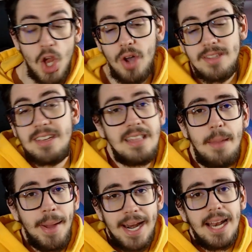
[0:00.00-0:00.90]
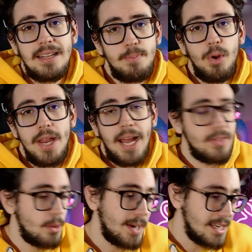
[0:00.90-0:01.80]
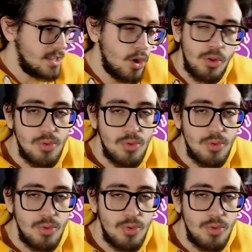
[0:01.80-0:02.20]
anzi, devi parlare spoilerando perché sennò non,